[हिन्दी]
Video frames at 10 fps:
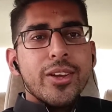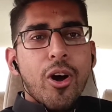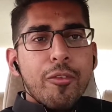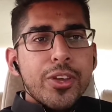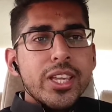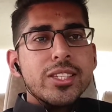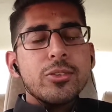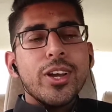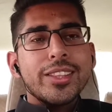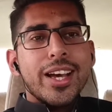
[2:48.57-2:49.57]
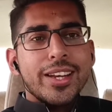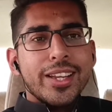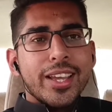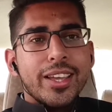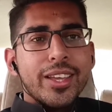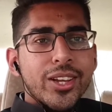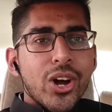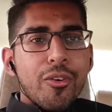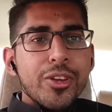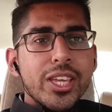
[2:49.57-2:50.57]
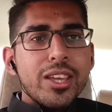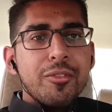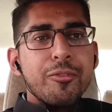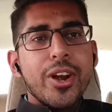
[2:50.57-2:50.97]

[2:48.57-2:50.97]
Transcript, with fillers: कॉफ़ी की सुगंध आ रही है कॉफ़ी की